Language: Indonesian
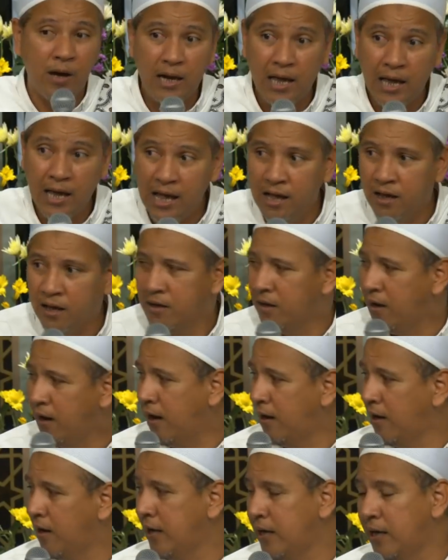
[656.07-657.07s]
wala
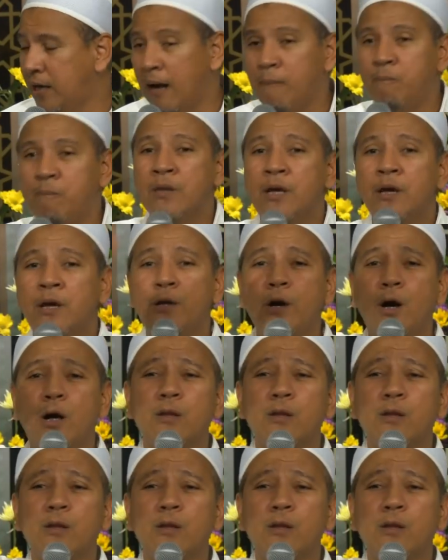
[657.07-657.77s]
alaina.